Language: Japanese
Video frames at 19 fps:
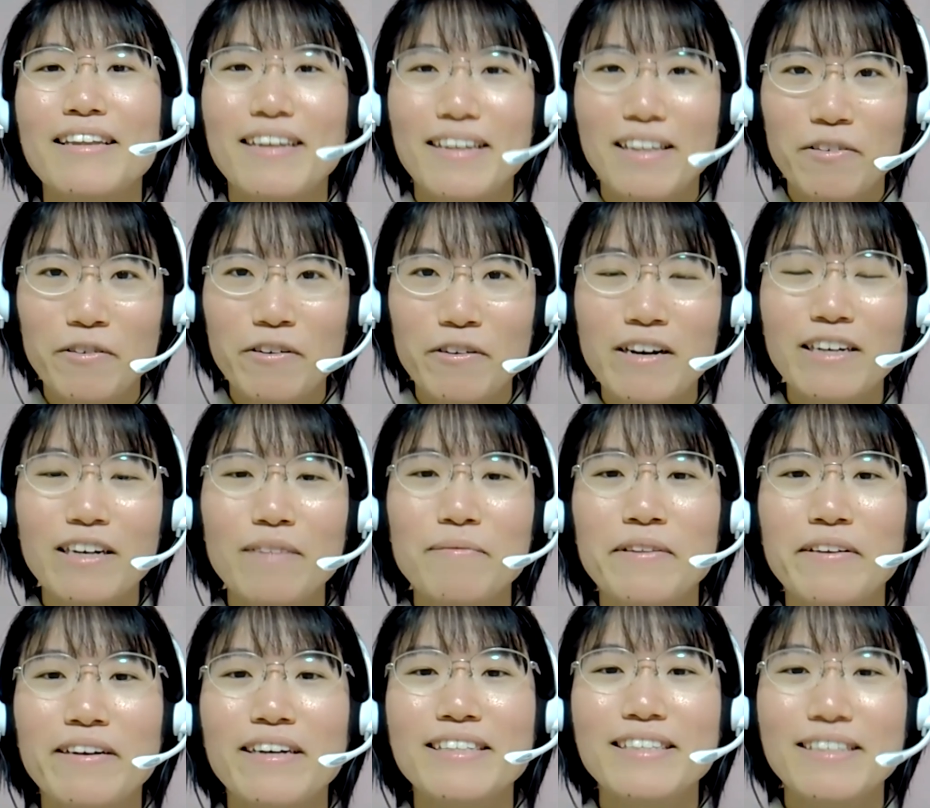て独学は
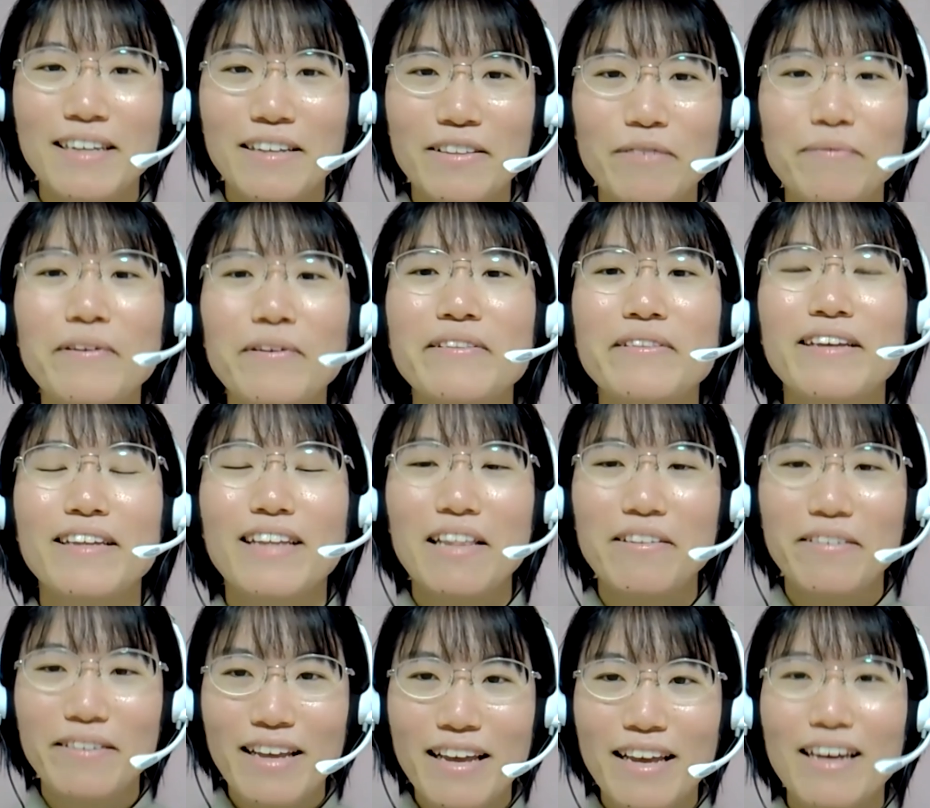難しいなと思っていた
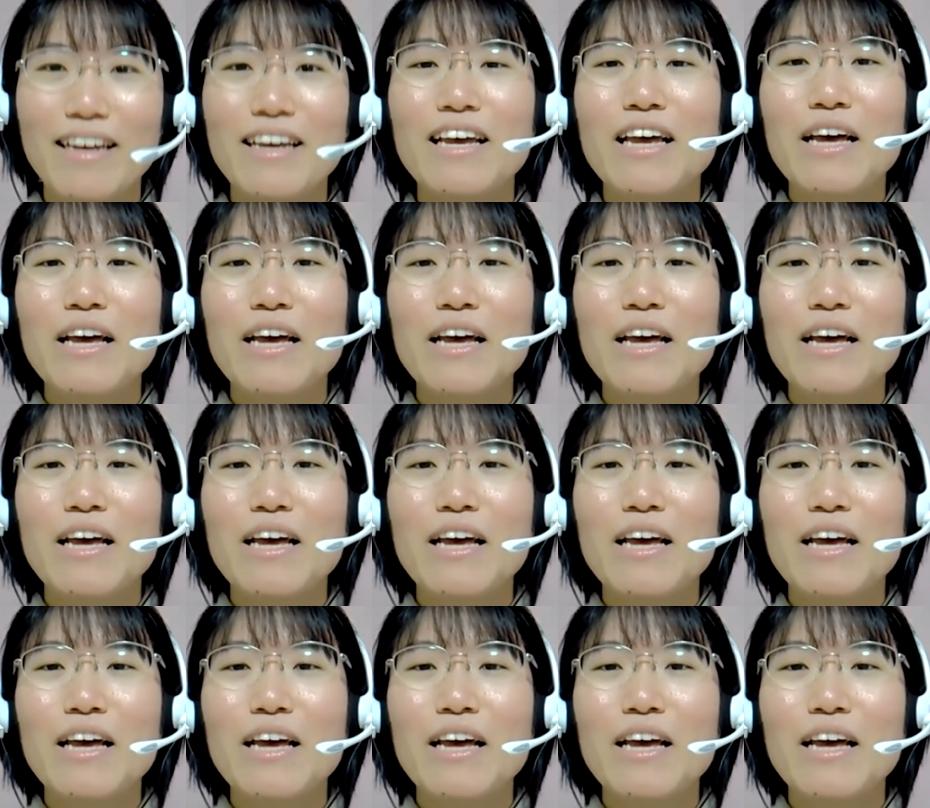ので、